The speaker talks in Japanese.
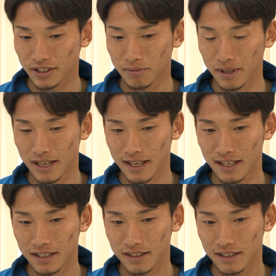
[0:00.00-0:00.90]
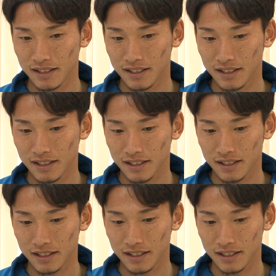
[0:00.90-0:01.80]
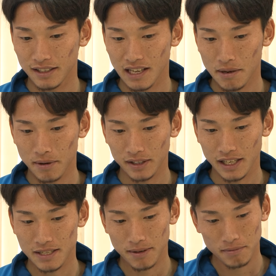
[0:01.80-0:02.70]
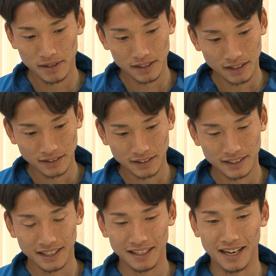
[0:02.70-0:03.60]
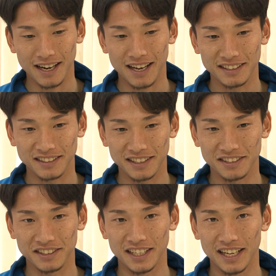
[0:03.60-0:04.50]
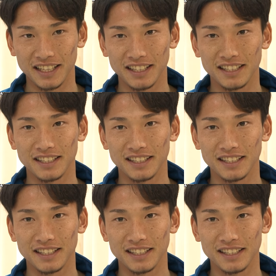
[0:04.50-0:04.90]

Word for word: うですねまあ今まで一番メンタルきてたかなっていうぐらい